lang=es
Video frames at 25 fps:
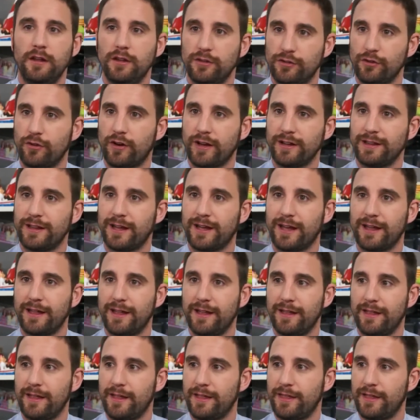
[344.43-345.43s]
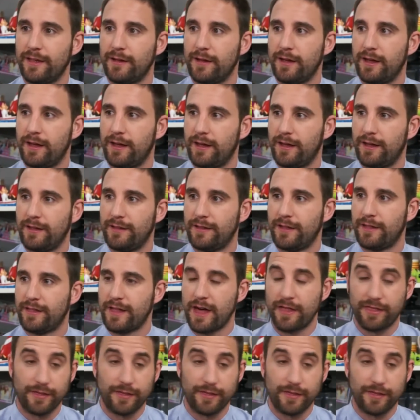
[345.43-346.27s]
Son gente que desde,